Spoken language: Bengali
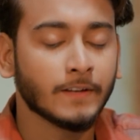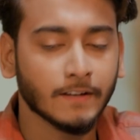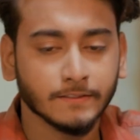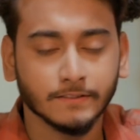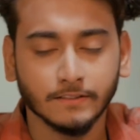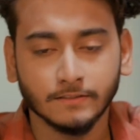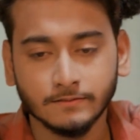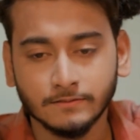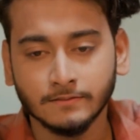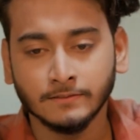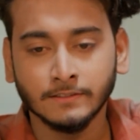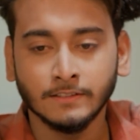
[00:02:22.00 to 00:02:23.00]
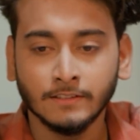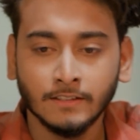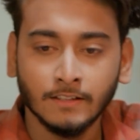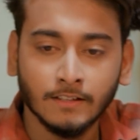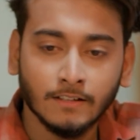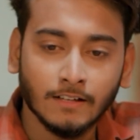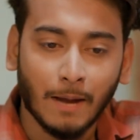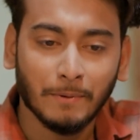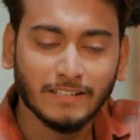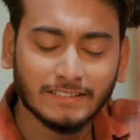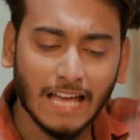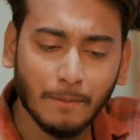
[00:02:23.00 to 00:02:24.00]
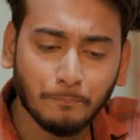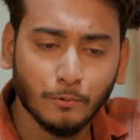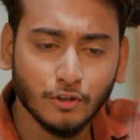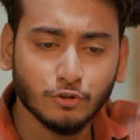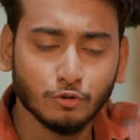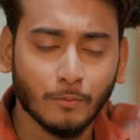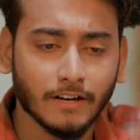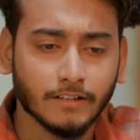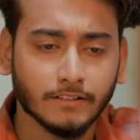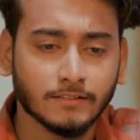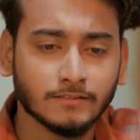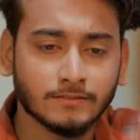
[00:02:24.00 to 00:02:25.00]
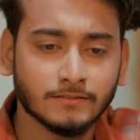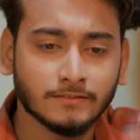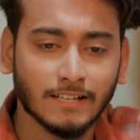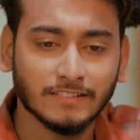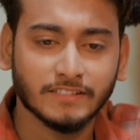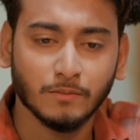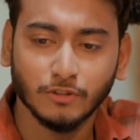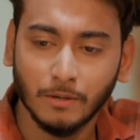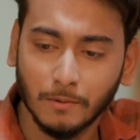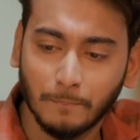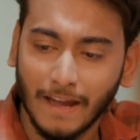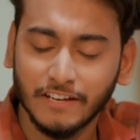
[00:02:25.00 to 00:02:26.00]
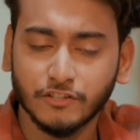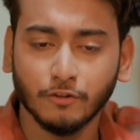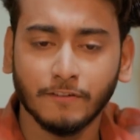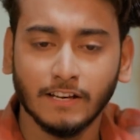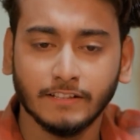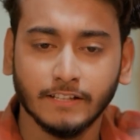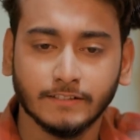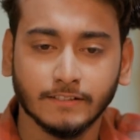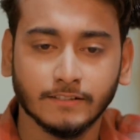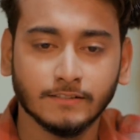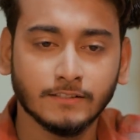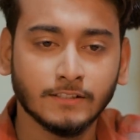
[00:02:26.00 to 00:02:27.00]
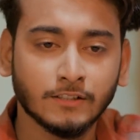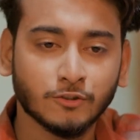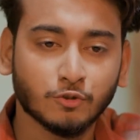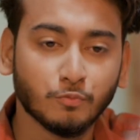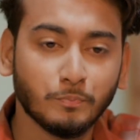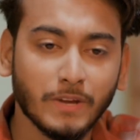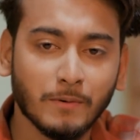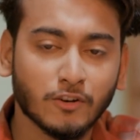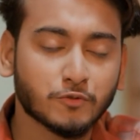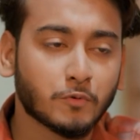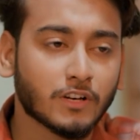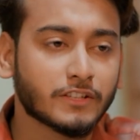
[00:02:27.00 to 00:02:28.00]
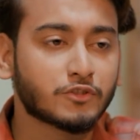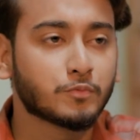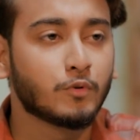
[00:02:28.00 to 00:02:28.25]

হ্যাঁ স্যার আমাকে থাপ্পড়ে শুধু মারেনি রাস্তার মধ্যে আমার বাইকটাও ফেলে দিয়েছে শুধু মেয়ে মানুষ বলে কিছু